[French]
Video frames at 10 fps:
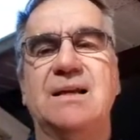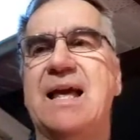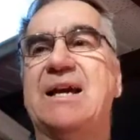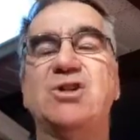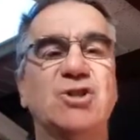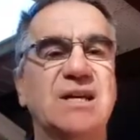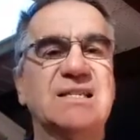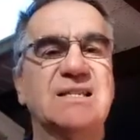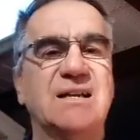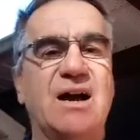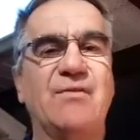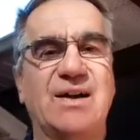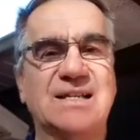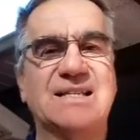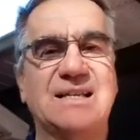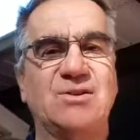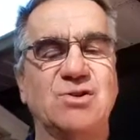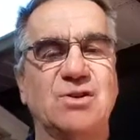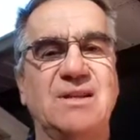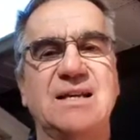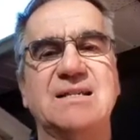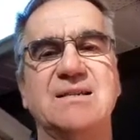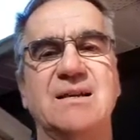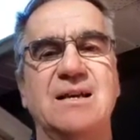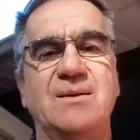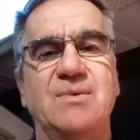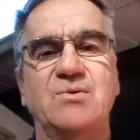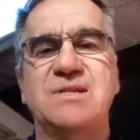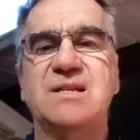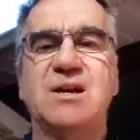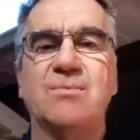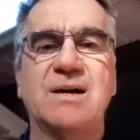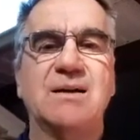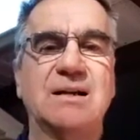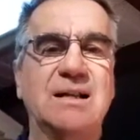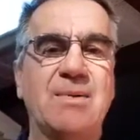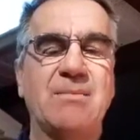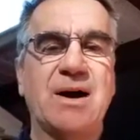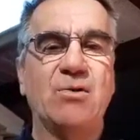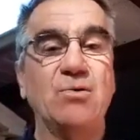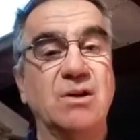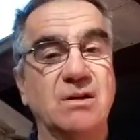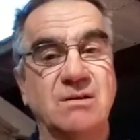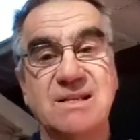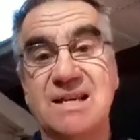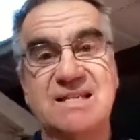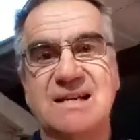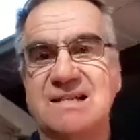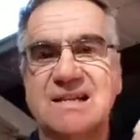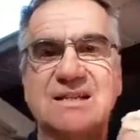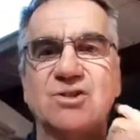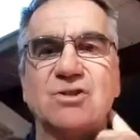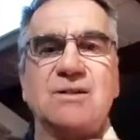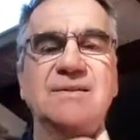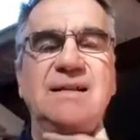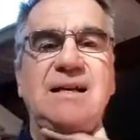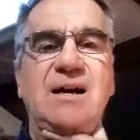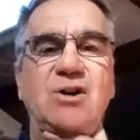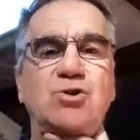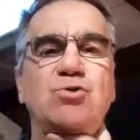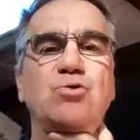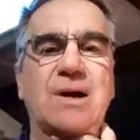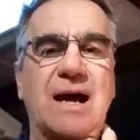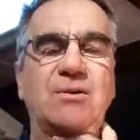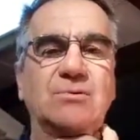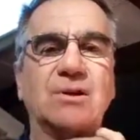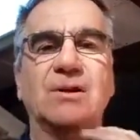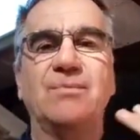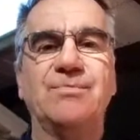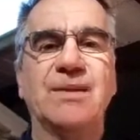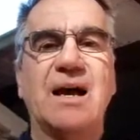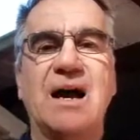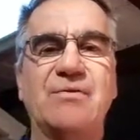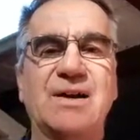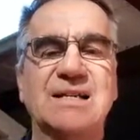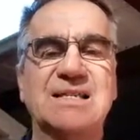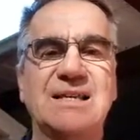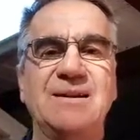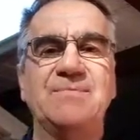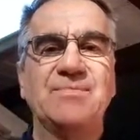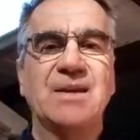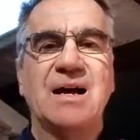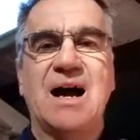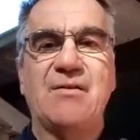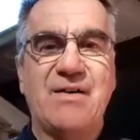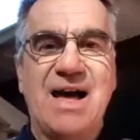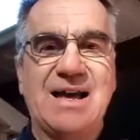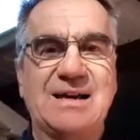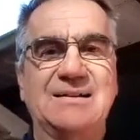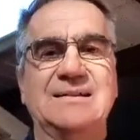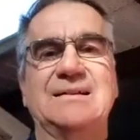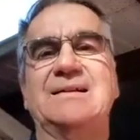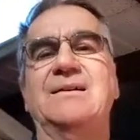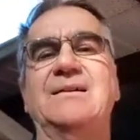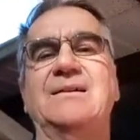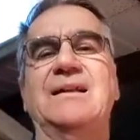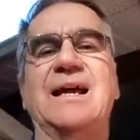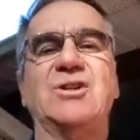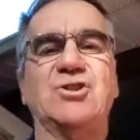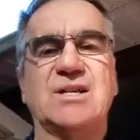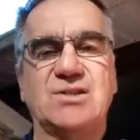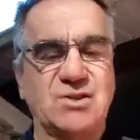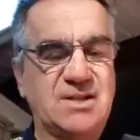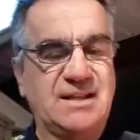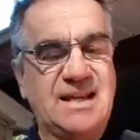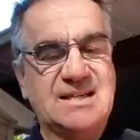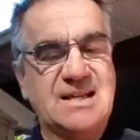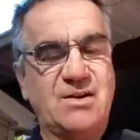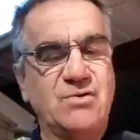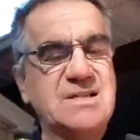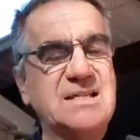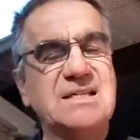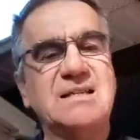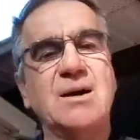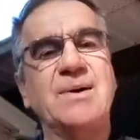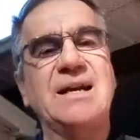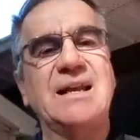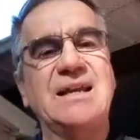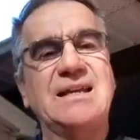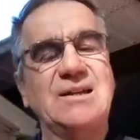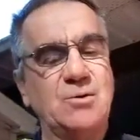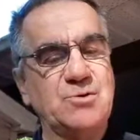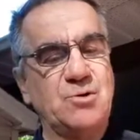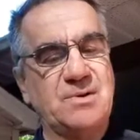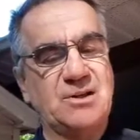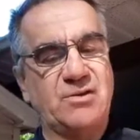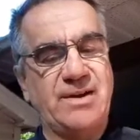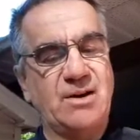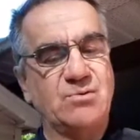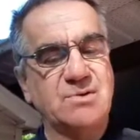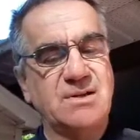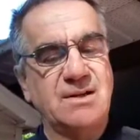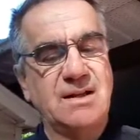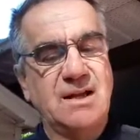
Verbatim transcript: la richesse en français de ce texte, mais aussi comment Clément Marot, il y a 500 ans déjà, a su rendre en français, en vers, euh, la richesse de ce texte. Alors voici comment il a écrit le psaume 91.